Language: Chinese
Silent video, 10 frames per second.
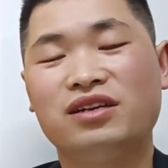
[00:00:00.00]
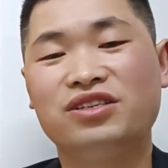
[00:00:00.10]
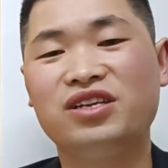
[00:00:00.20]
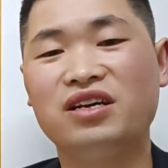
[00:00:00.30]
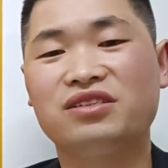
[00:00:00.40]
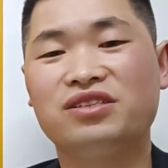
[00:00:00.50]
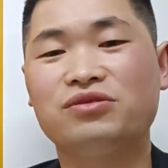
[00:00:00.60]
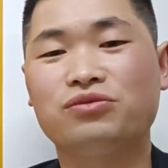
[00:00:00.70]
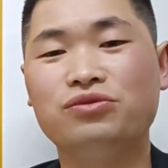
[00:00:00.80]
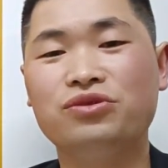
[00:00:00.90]
象棋
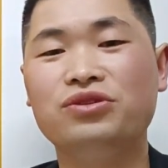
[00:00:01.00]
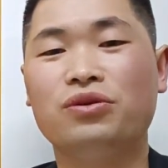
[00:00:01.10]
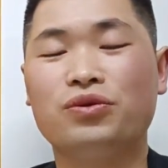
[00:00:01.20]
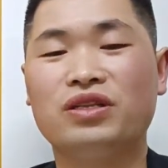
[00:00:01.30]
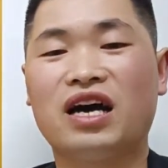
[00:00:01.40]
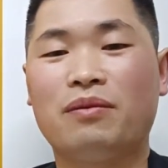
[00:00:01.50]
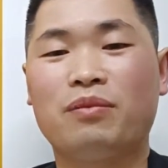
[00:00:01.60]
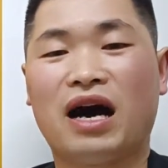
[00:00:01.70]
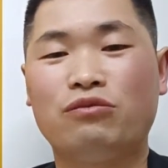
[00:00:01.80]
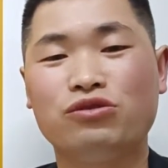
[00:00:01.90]
古语有云呐，
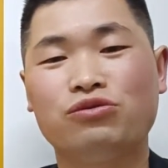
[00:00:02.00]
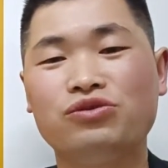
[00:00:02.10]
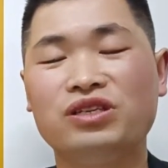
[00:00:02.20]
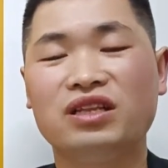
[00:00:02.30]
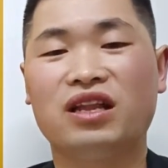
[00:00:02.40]
马卧中心